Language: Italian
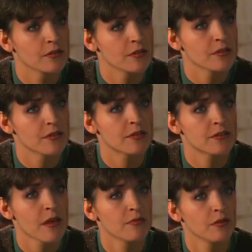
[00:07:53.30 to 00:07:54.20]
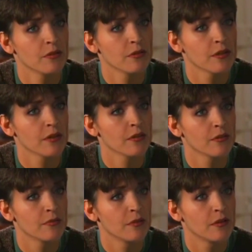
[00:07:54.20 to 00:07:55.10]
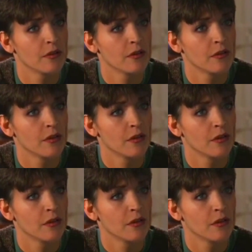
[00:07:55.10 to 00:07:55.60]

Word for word: Ha detto che Sam sa chi è stato a sparare.